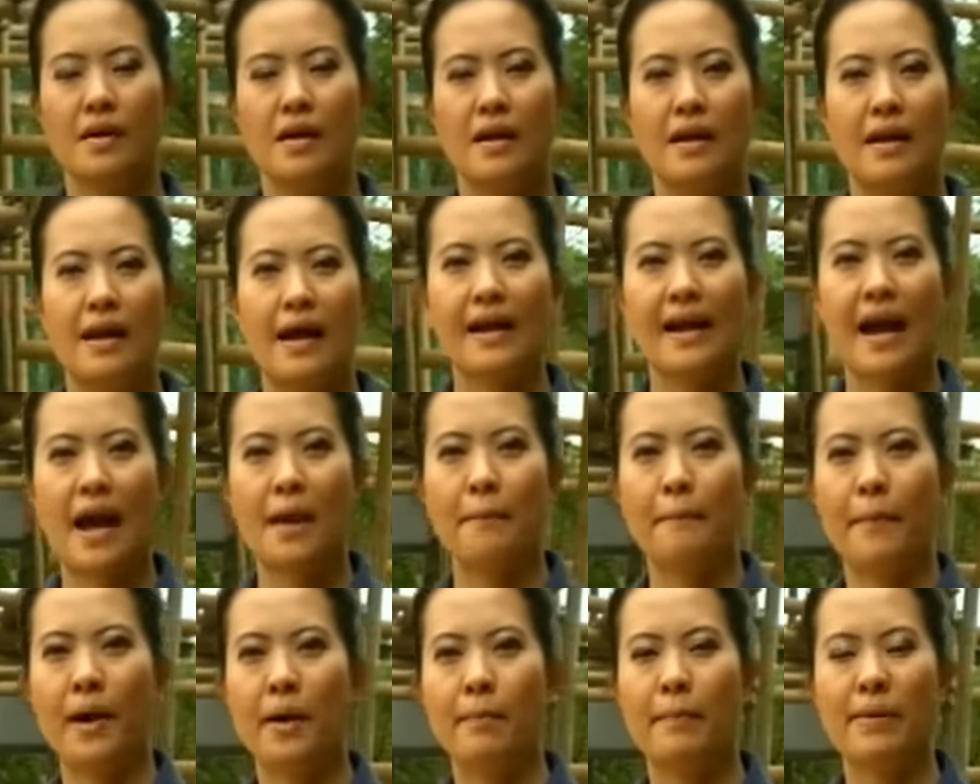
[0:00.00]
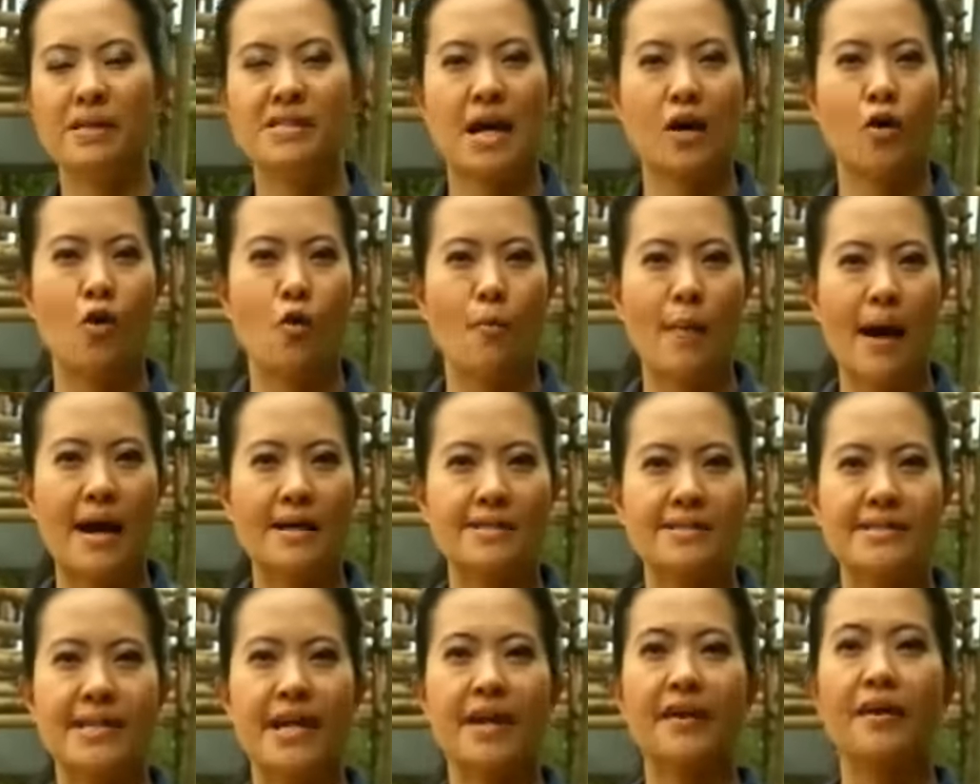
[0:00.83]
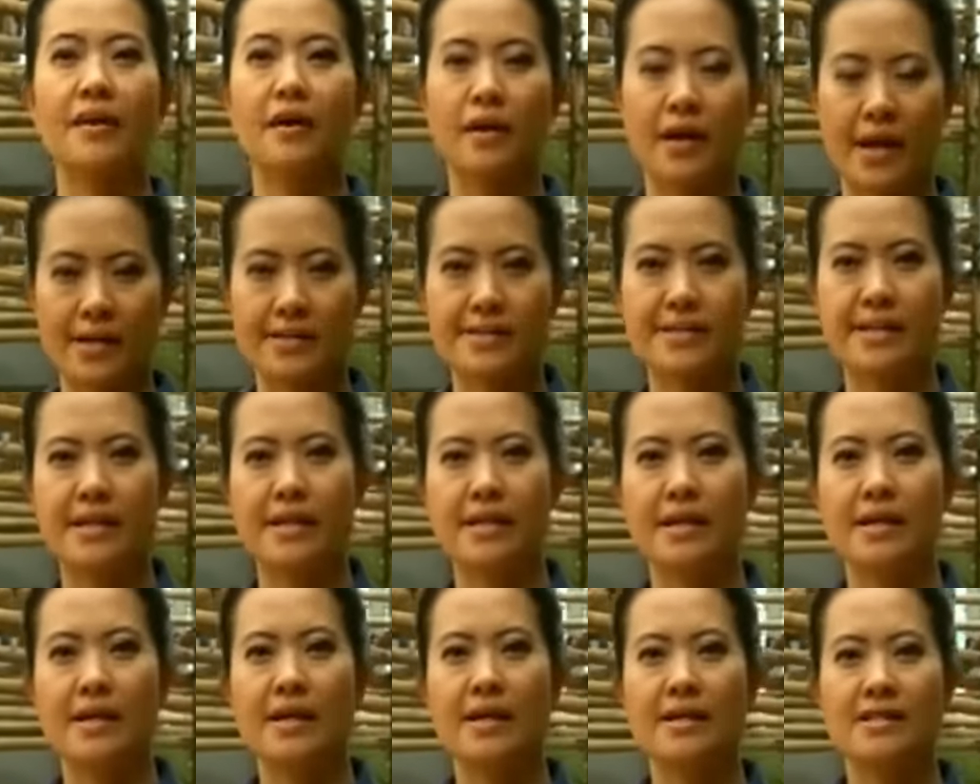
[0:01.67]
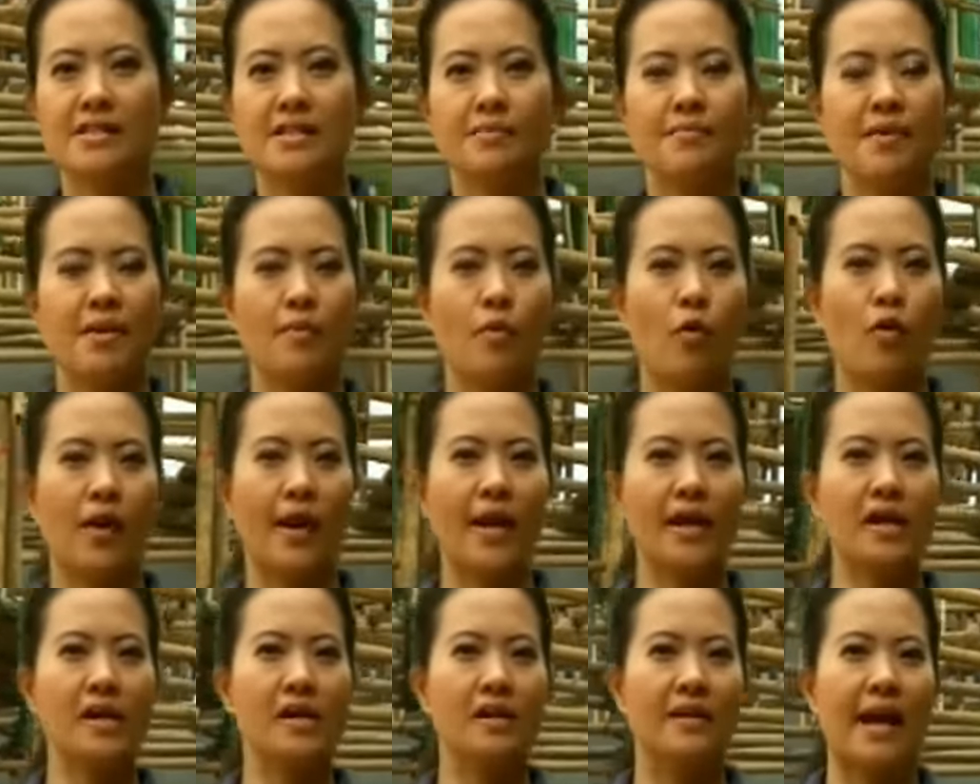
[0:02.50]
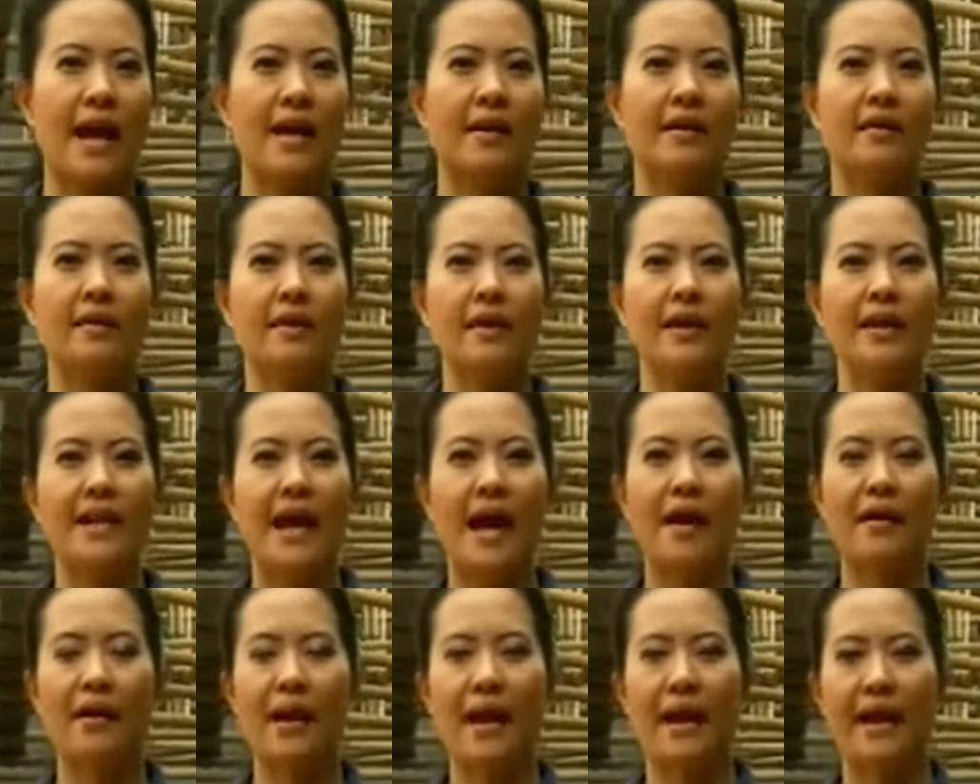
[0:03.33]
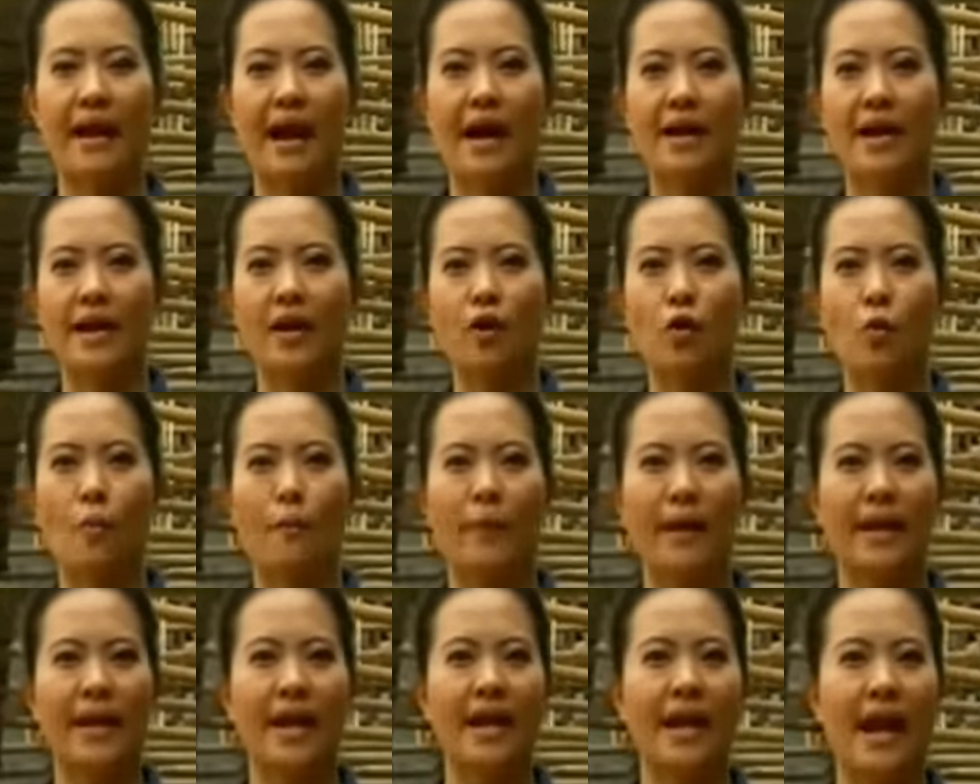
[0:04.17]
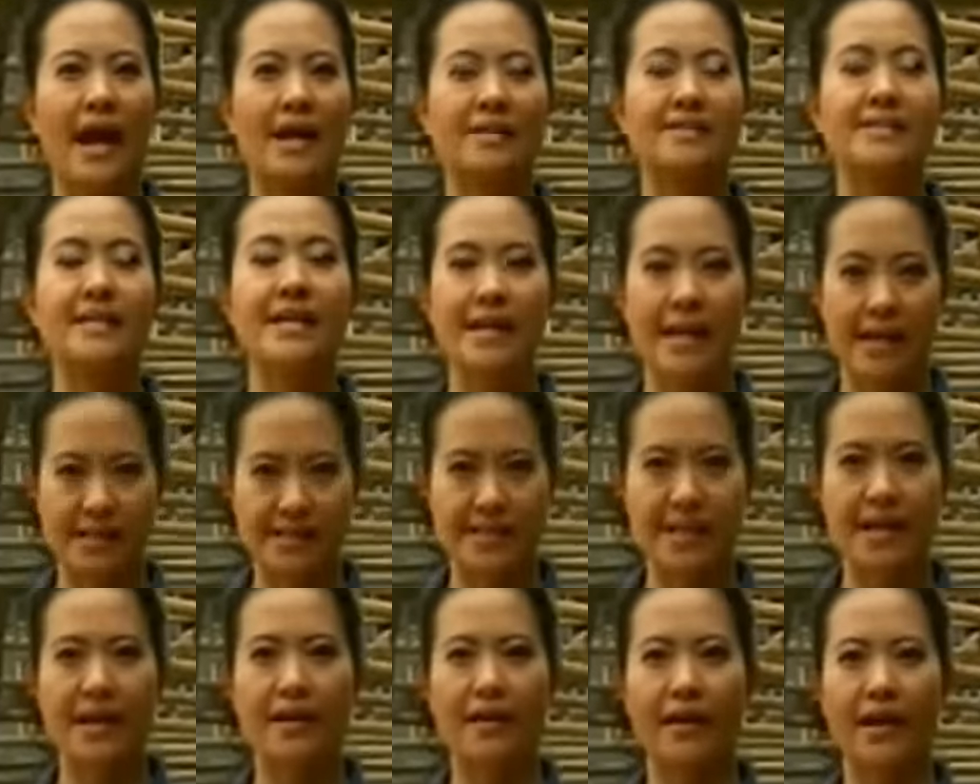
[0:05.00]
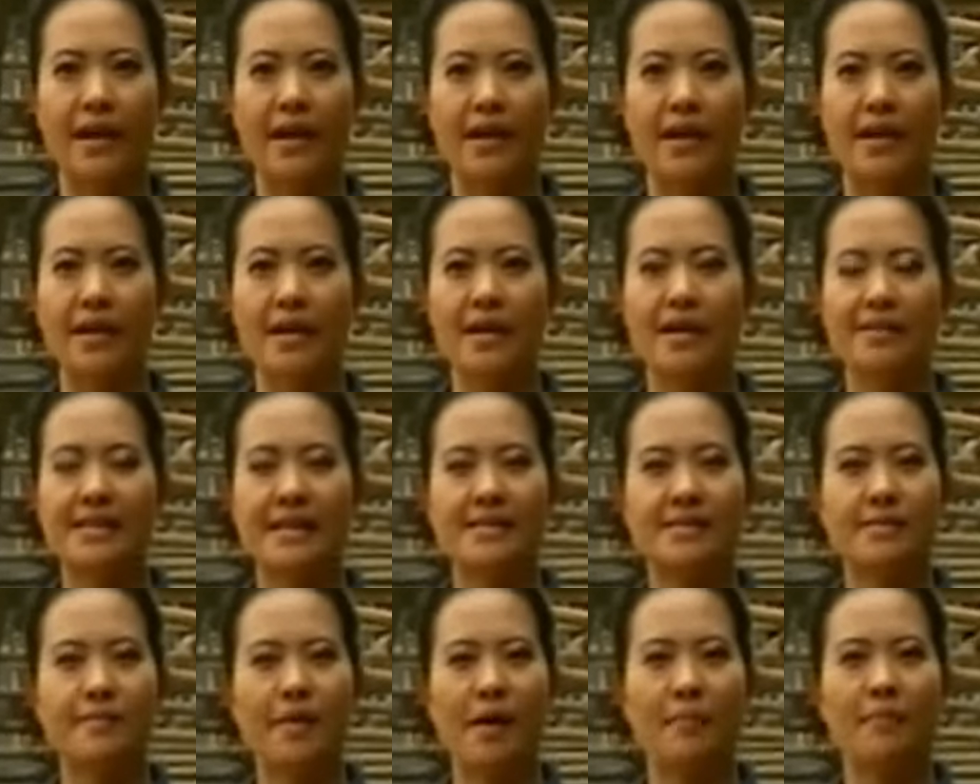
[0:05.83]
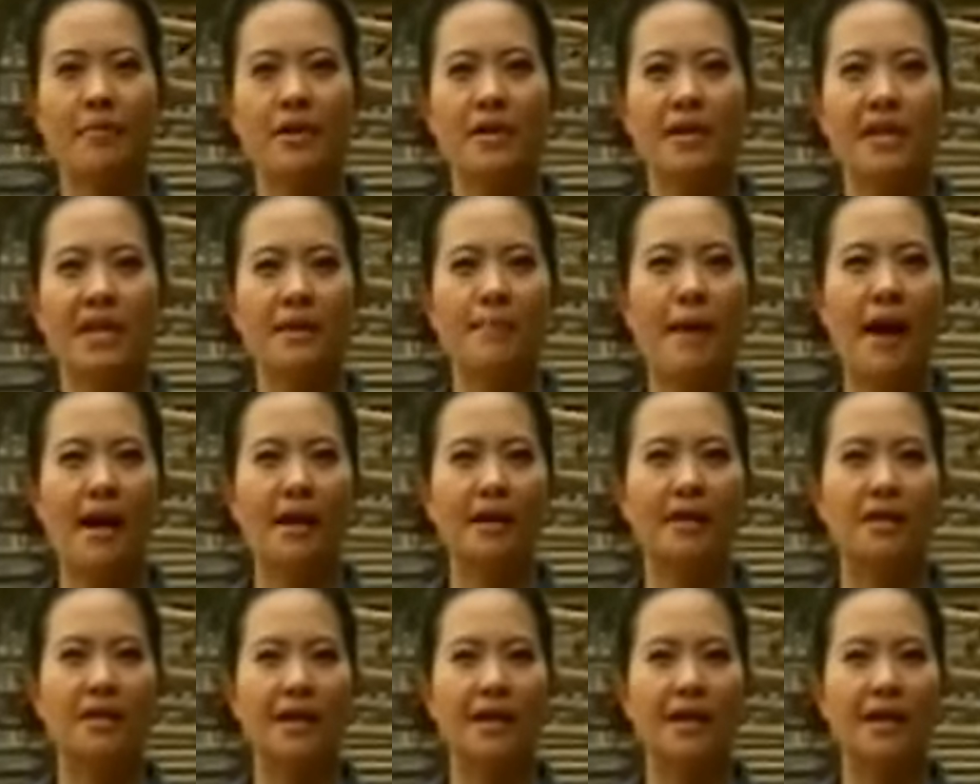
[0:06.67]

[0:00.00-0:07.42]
หลังการเปิดประชาคมอาเซียนหรือเอซีจะมีผลให้เกิดการเคลื่อนย้ายแรงงานในกลุ่มประเทศอาเซียนอย่างเสรี แต่สำหรับพื้นที่ภาคเหนือ